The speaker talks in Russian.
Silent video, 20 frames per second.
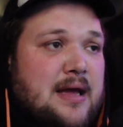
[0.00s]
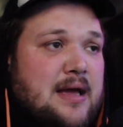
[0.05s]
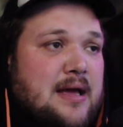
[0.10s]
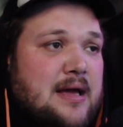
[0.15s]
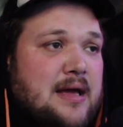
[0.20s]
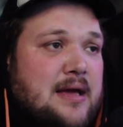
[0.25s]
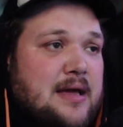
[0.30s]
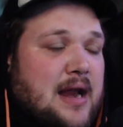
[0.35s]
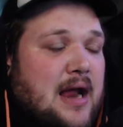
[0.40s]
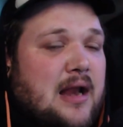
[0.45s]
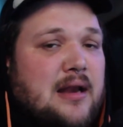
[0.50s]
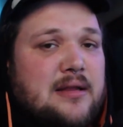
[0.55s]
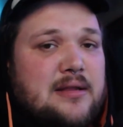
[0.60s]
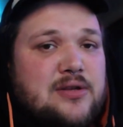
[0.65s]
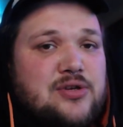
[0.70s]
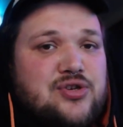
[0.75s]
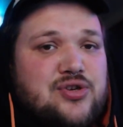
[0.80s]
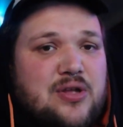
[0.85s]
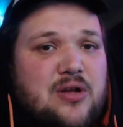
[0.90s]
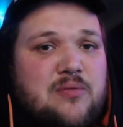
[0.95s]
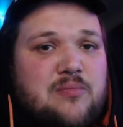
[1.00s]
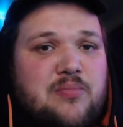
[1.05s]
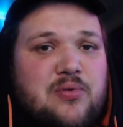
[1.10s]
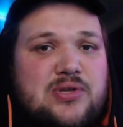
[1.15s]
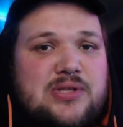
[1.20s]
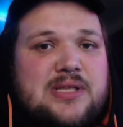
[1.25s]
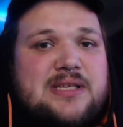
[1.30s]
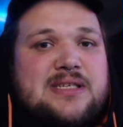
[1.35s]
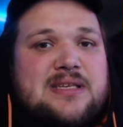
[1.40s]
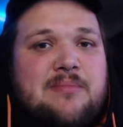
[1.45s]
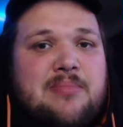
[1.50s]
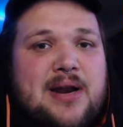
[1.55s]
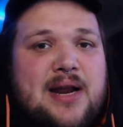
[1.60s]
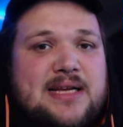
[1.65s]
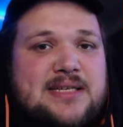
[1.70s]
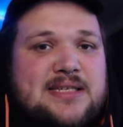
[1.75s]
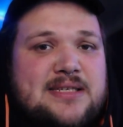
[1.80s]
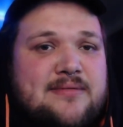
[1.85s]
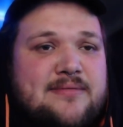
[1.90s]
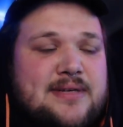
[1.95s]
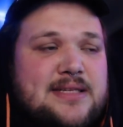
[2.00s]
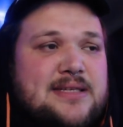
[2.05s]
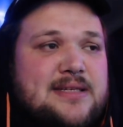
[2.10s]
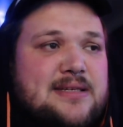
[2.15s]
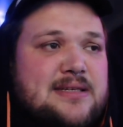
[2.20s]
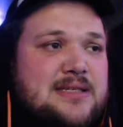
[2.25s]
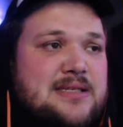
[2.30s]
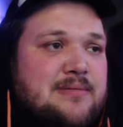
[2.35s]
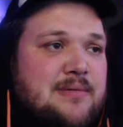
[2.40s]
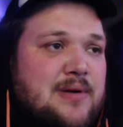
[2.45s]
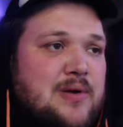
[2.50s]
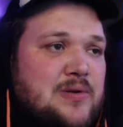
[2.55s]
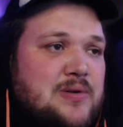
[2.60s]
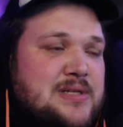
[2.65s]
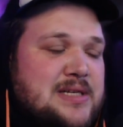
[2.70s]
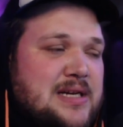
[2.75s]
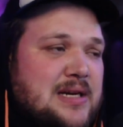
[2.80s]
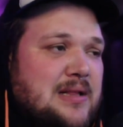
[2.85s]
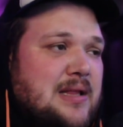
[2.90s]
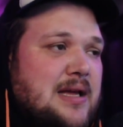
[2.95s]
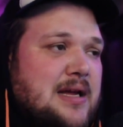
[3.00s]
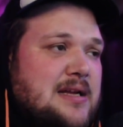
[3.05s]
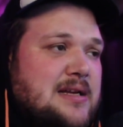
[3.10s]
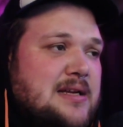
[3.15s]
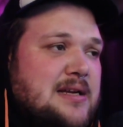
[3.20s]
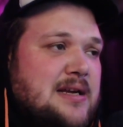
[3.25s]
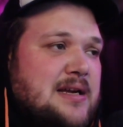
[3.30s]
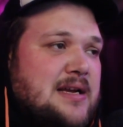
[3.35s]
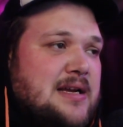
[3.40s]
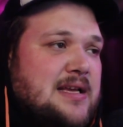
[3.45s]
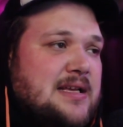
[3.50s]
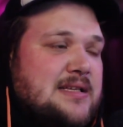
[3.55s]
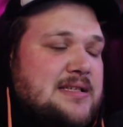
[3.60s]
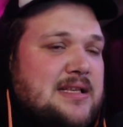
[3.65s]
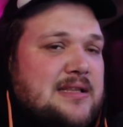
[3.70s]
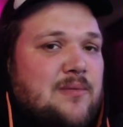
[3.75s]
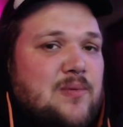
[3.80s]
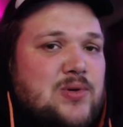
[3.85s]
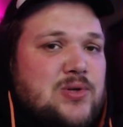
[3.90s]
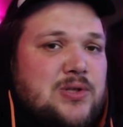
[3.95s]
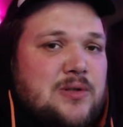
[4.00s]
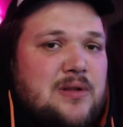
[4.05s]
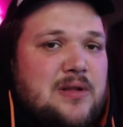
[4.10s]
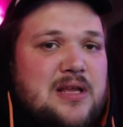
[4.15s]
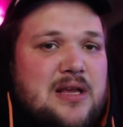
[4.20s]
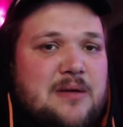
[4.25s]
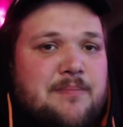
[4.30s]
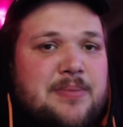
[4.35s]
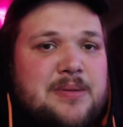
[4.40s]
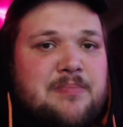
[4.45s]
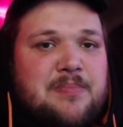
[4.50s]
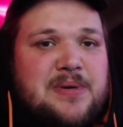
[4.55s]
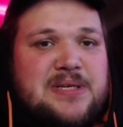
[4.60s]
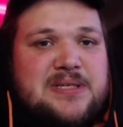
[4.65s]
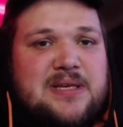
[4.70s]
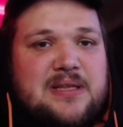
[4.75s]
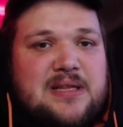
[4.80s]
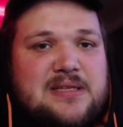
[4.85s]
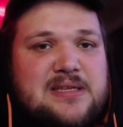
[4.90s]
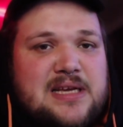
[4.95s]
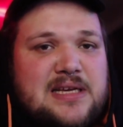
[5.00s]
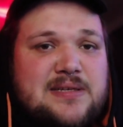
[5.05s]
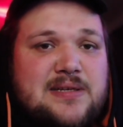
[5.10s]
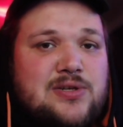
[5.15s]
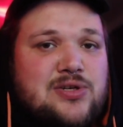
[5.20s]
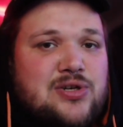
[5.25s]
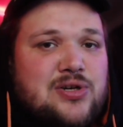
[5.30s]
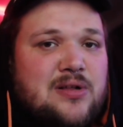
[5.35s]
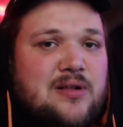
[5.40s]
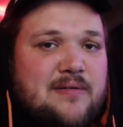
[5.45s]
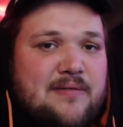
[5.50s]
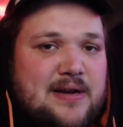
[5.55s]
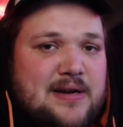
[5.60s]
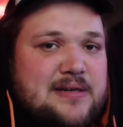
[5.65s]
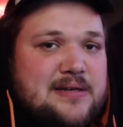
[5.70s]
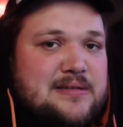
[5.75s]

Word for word: реально начинают просто забрасывать свое дело из-за того, что на них подписано 10 человек.